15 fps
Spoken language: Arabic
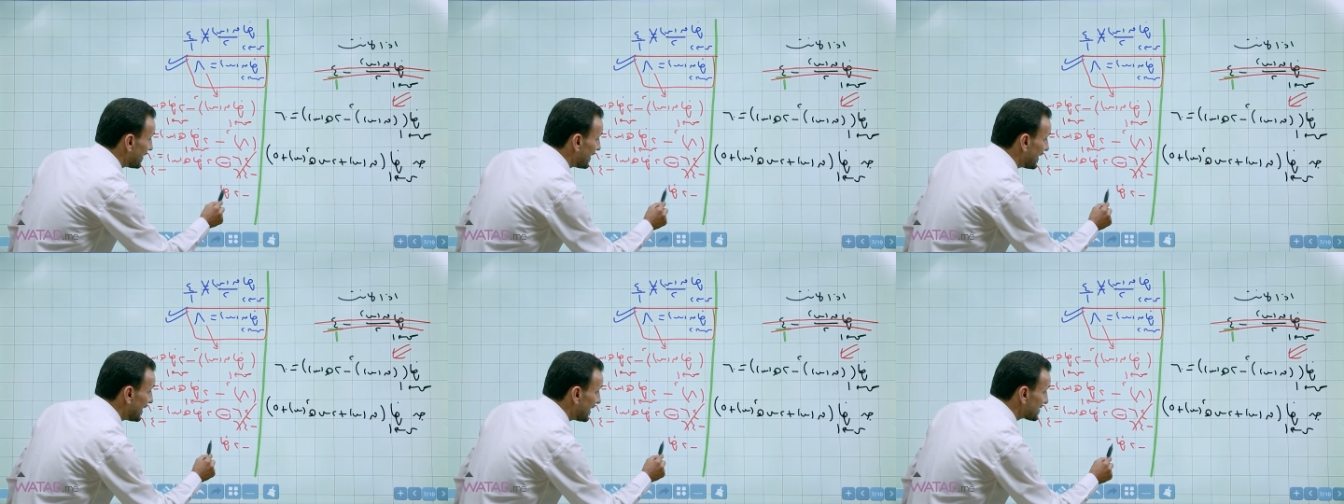
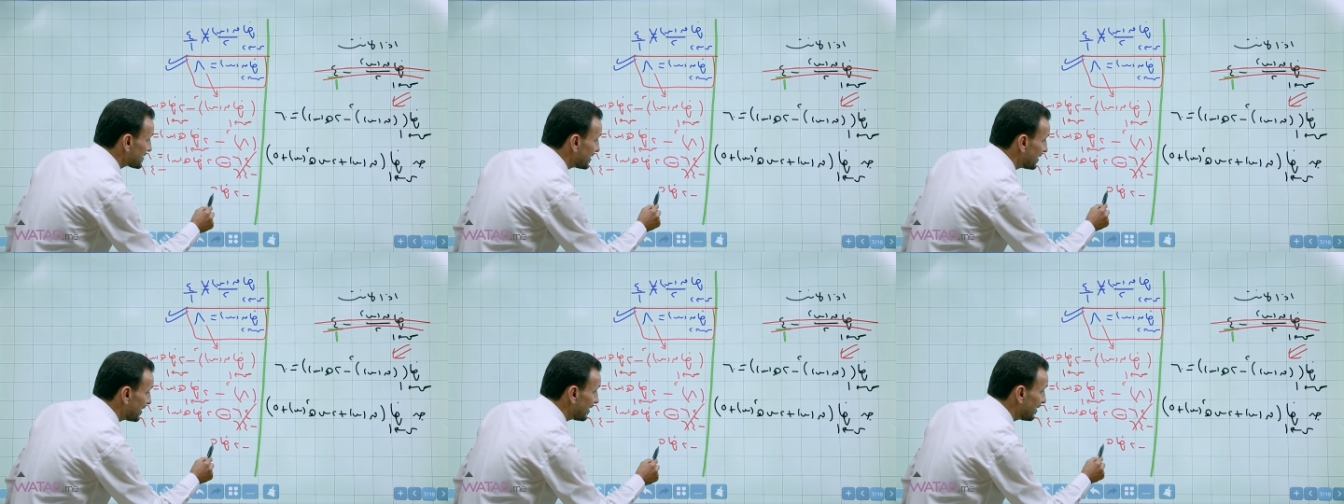ها
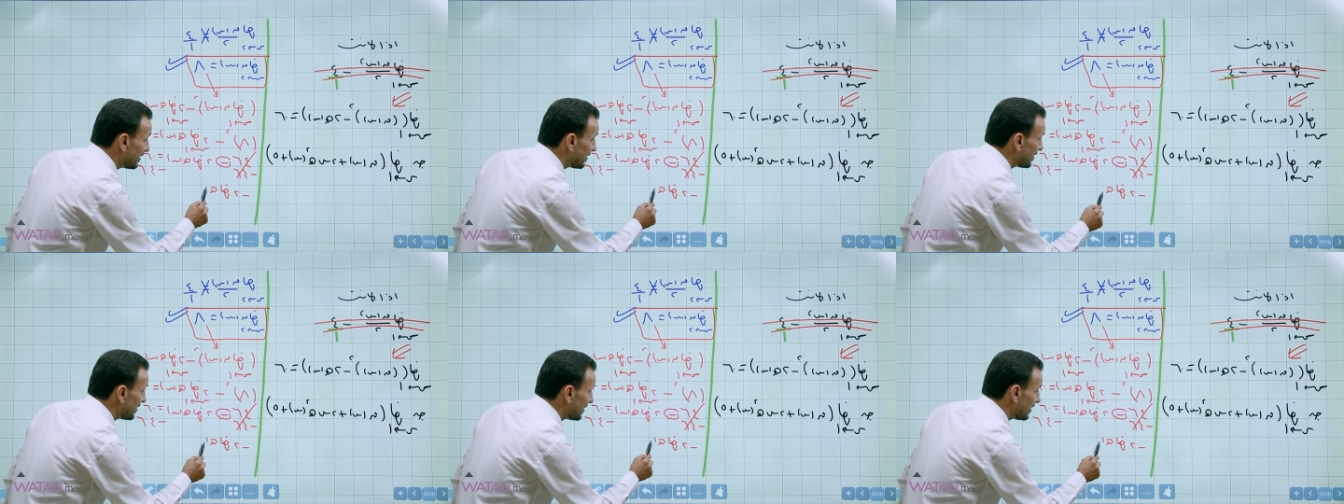سين
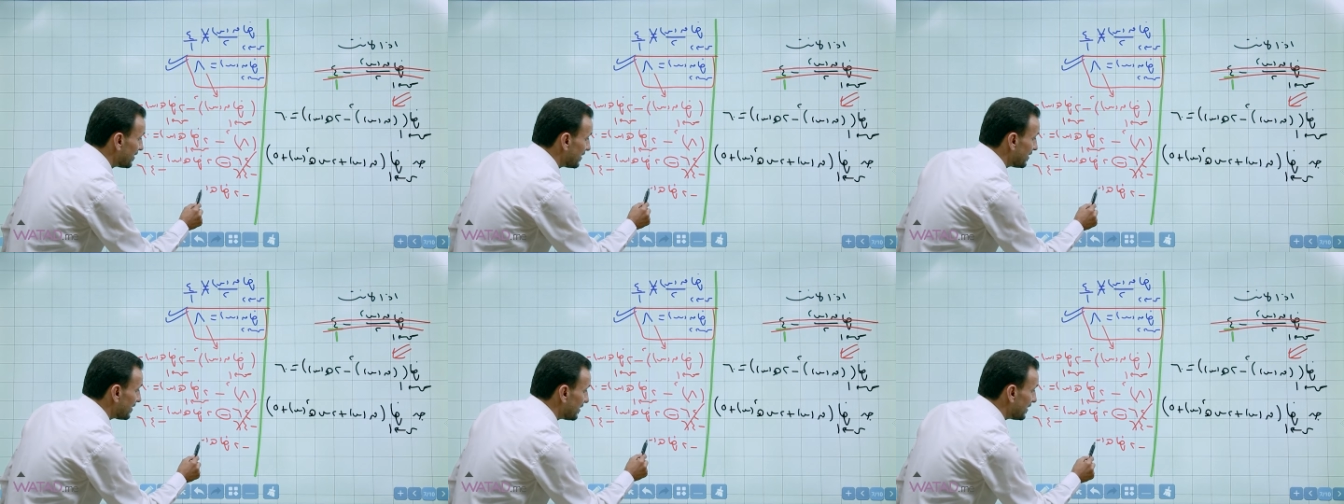
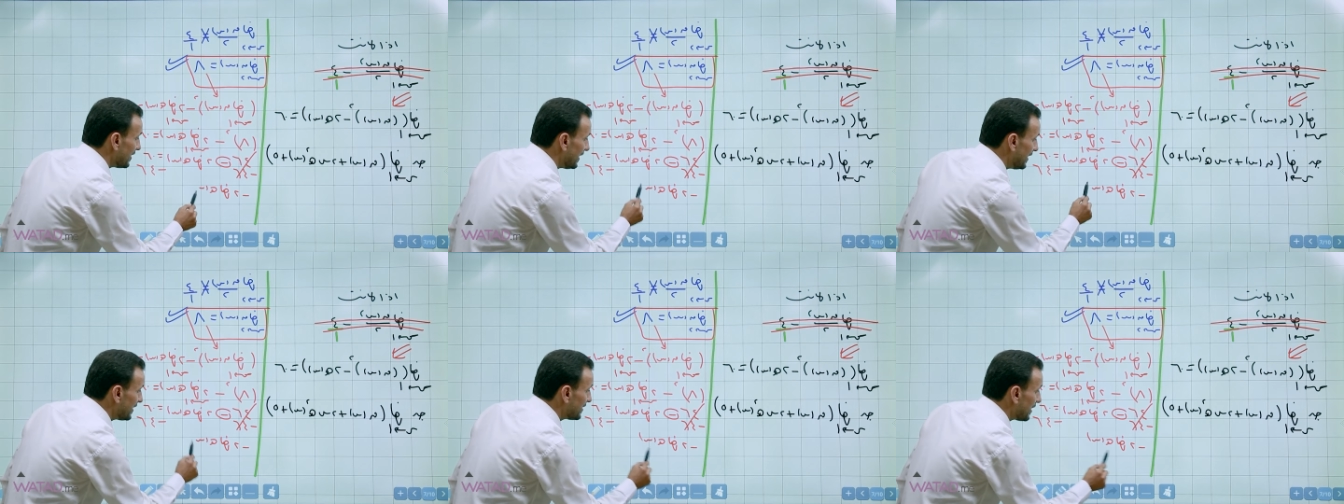
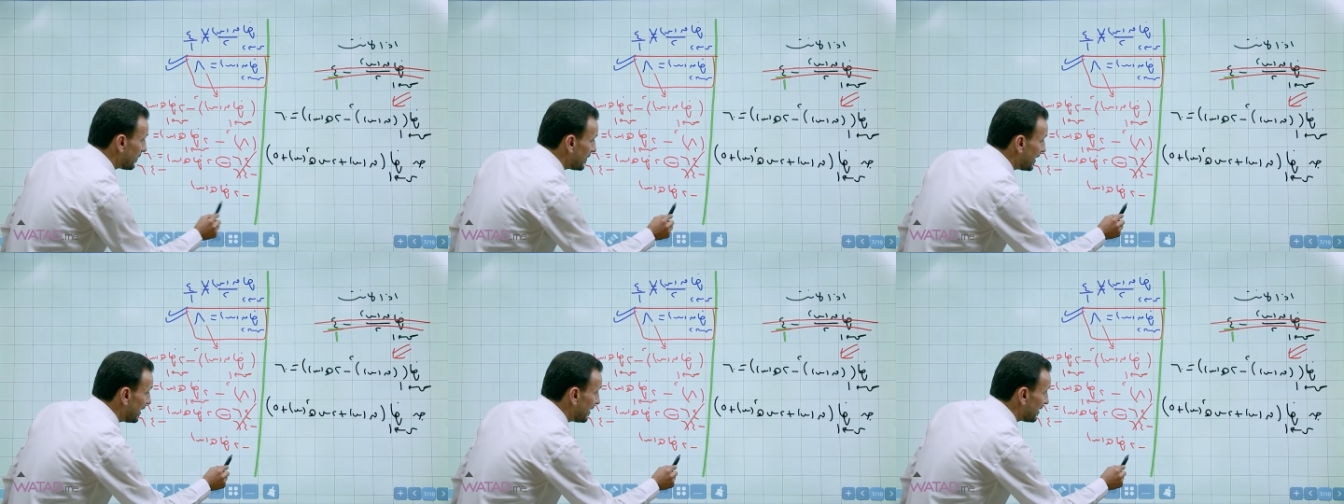
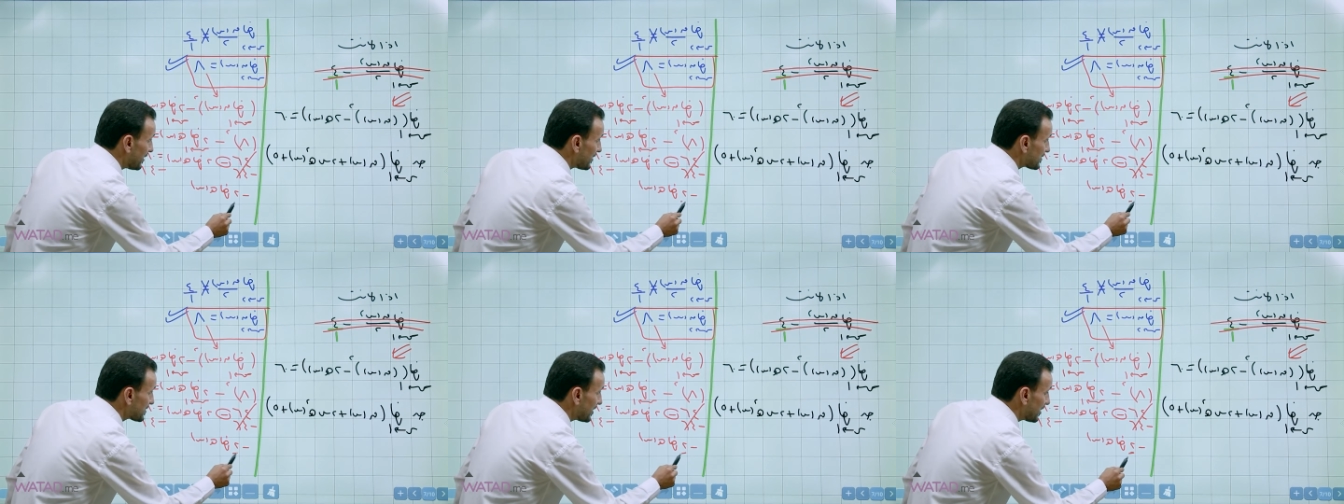عندما
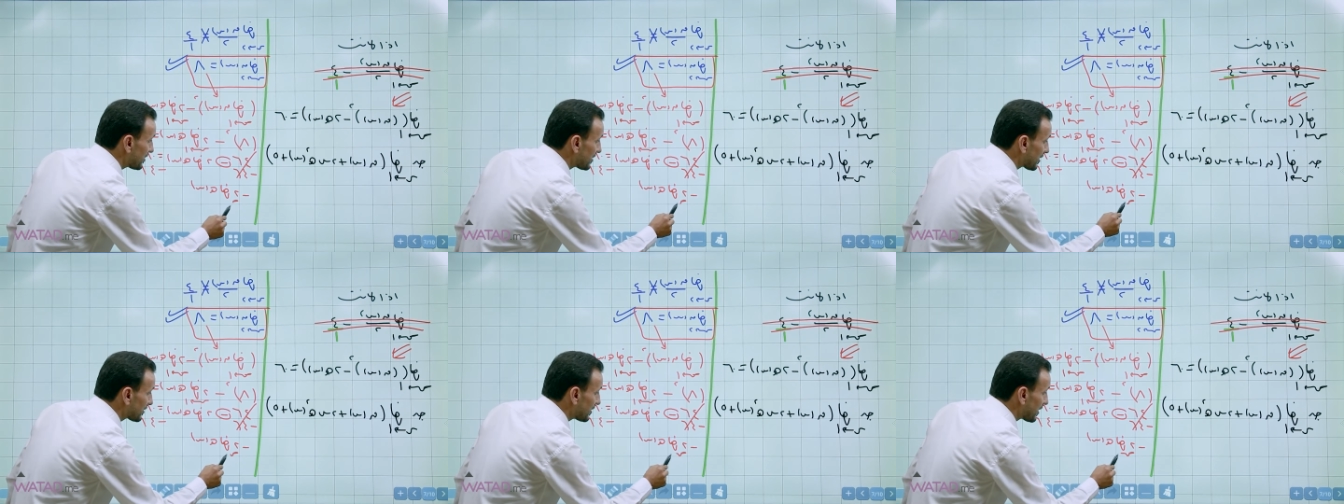سين
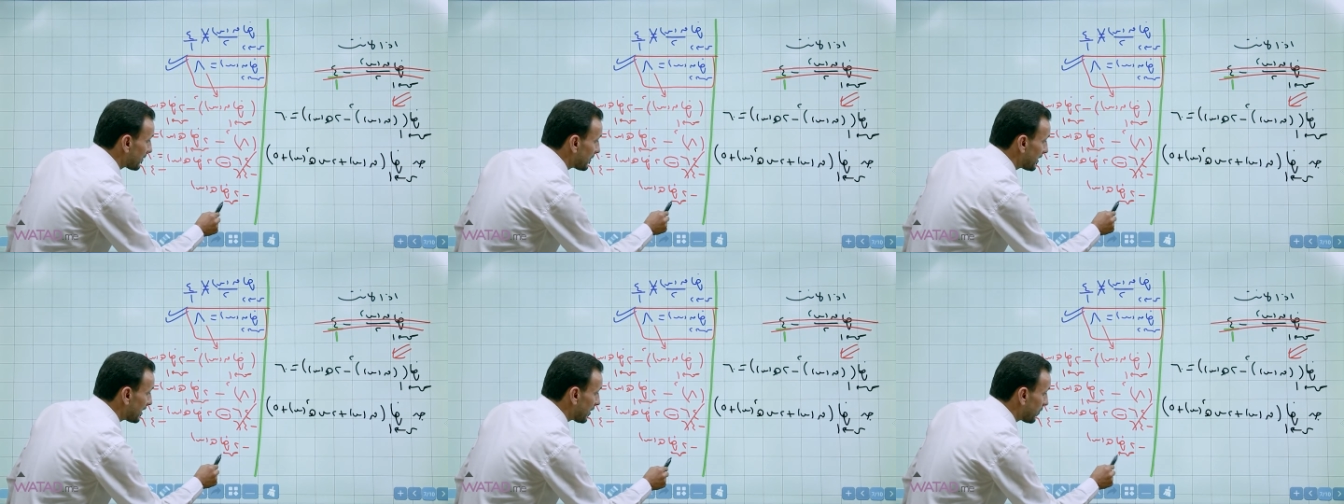
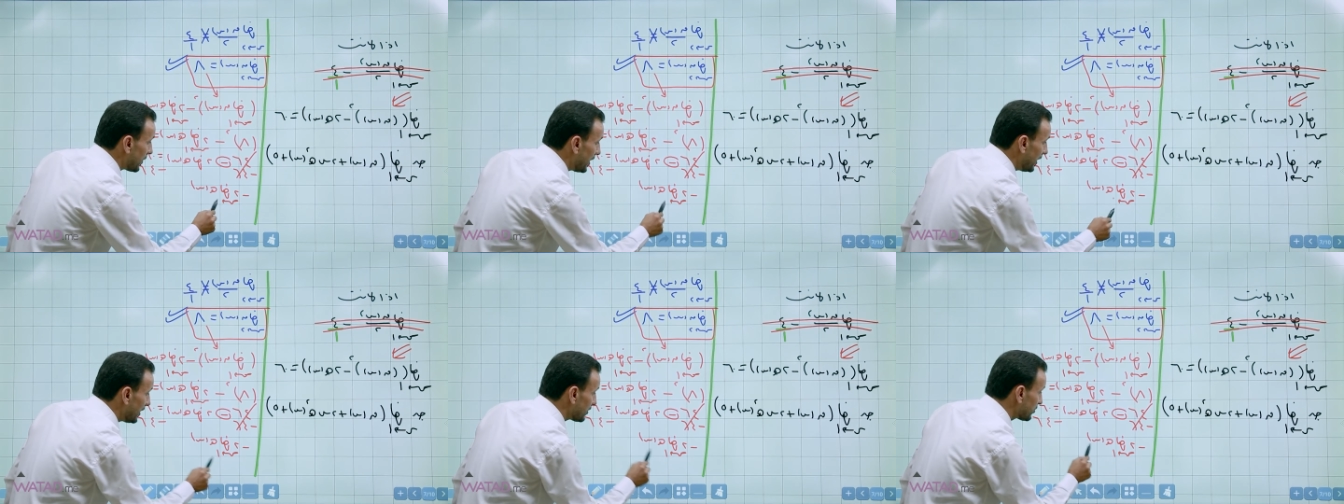تقترب الى
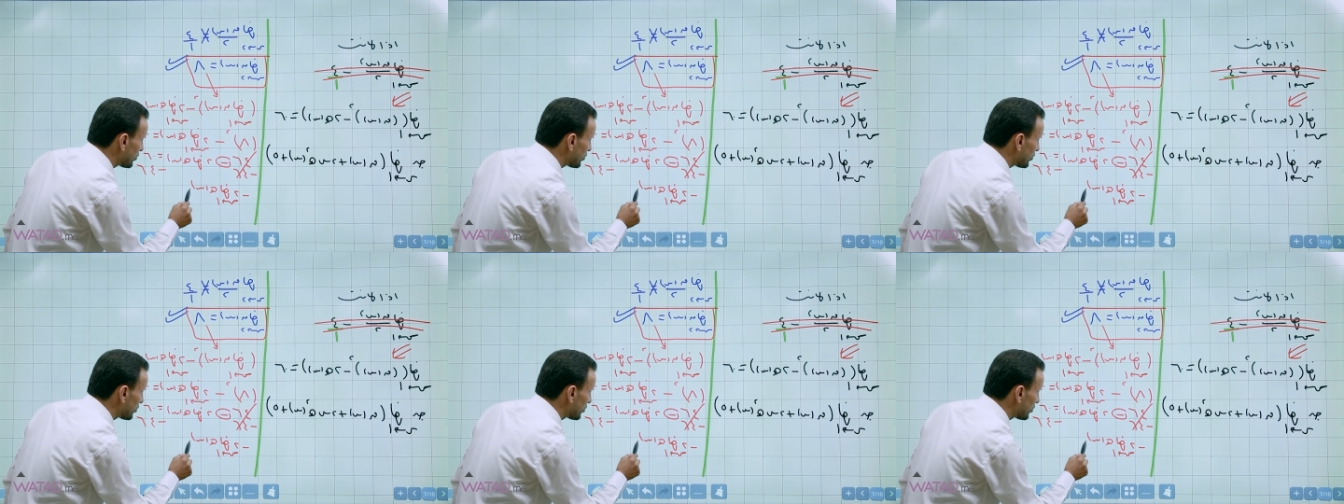الواحد